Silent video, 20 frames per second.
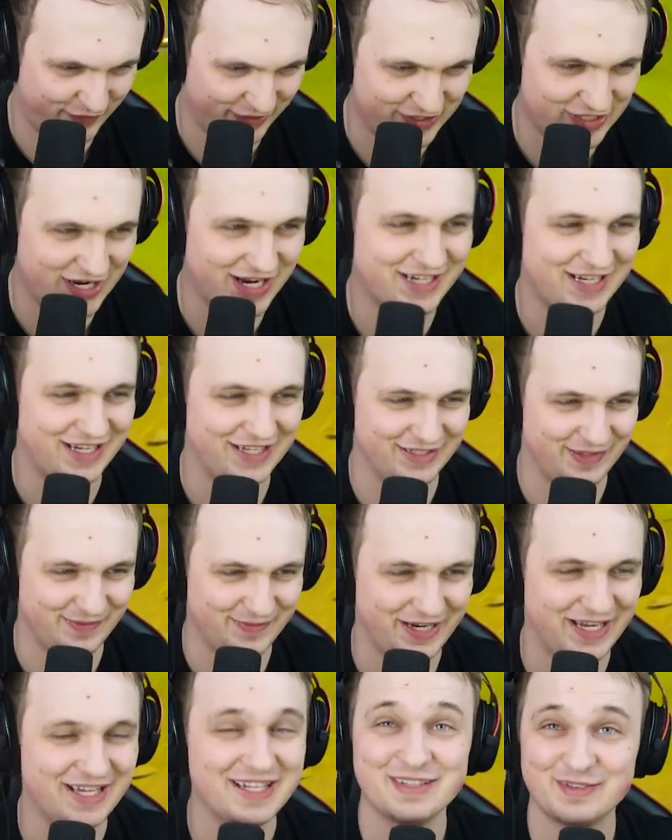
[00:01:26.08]
weź AK,
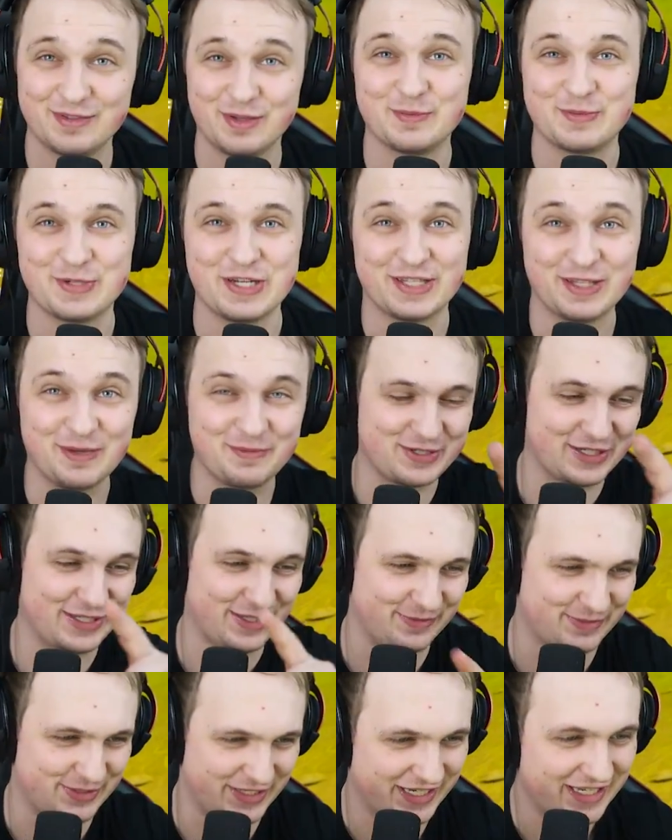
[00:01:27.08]
dobra. Dobrze, dobrze,
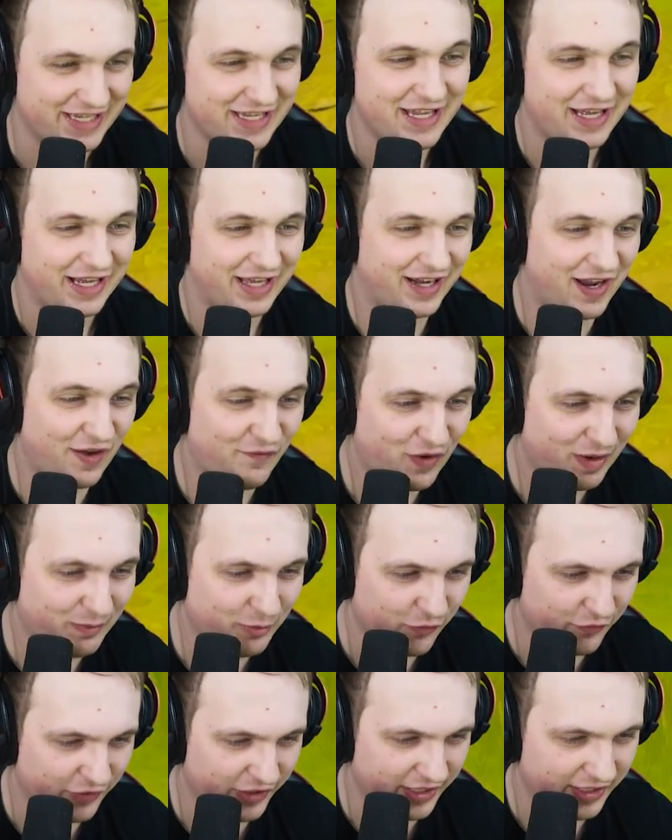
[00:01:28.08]
dobrze. Rafa
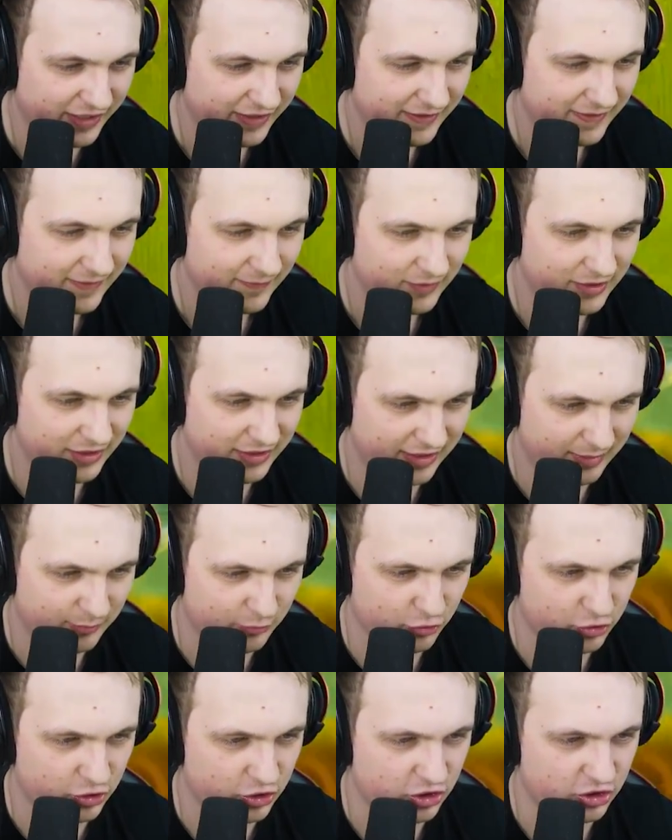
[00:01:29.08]
mówi, ty nie
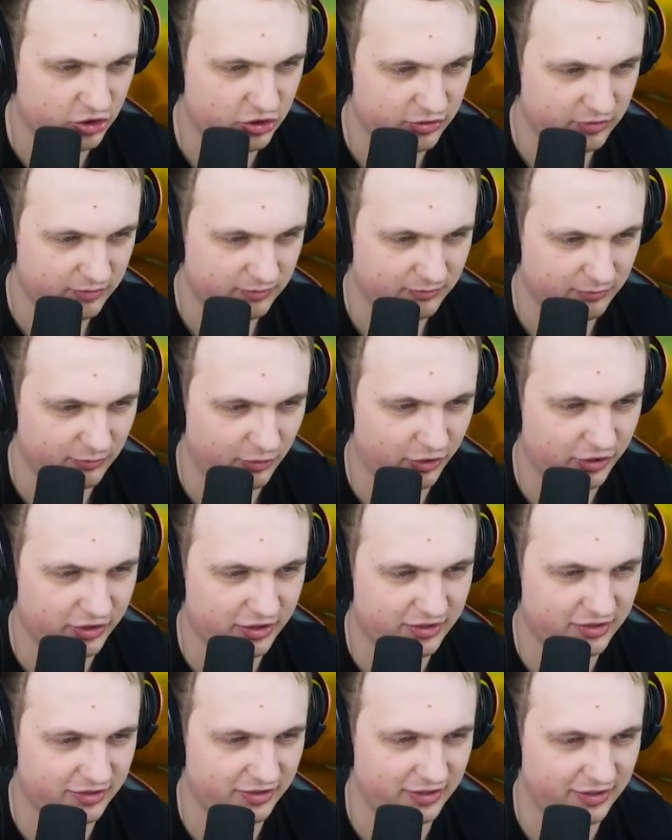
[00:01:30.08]
musisz
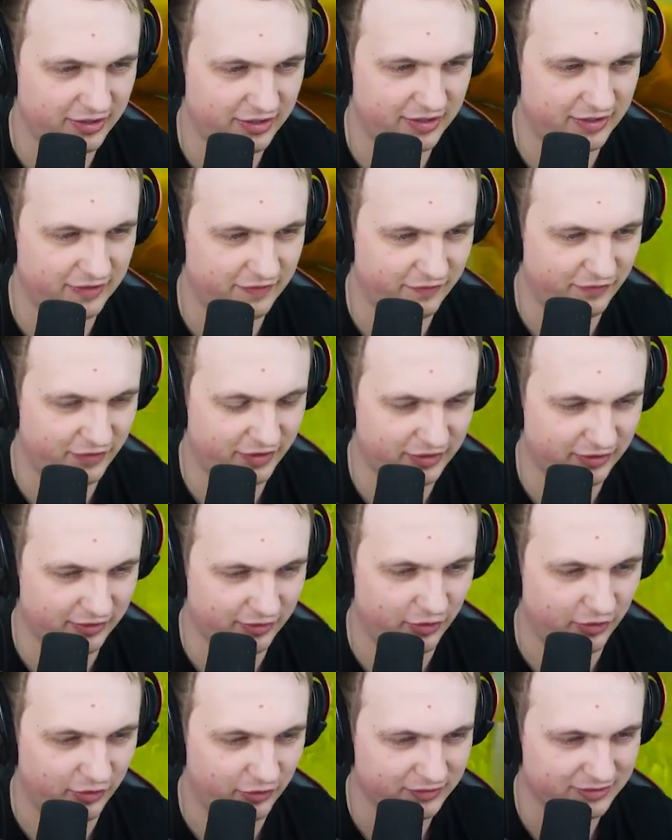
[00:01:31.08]
moich, yy,
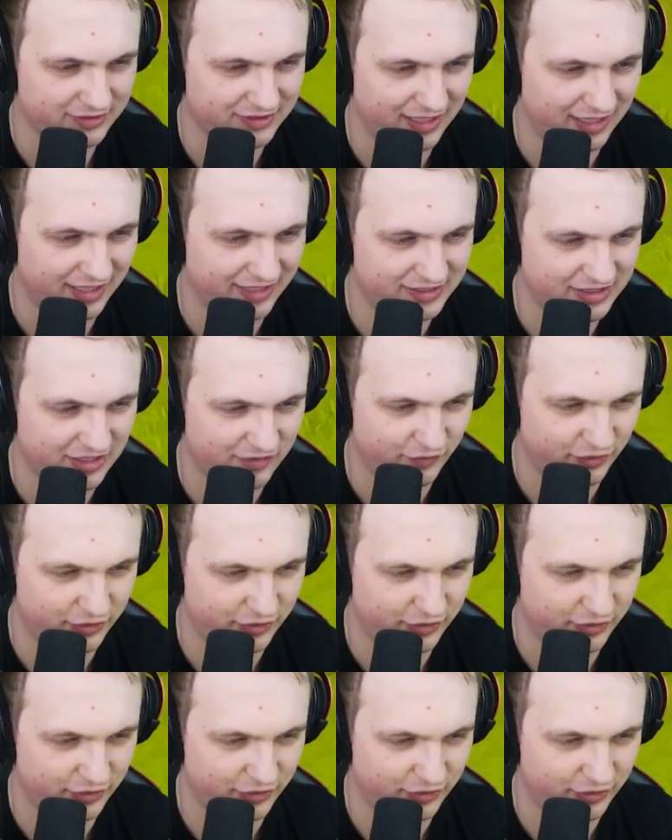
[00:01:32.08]
no, zaleceń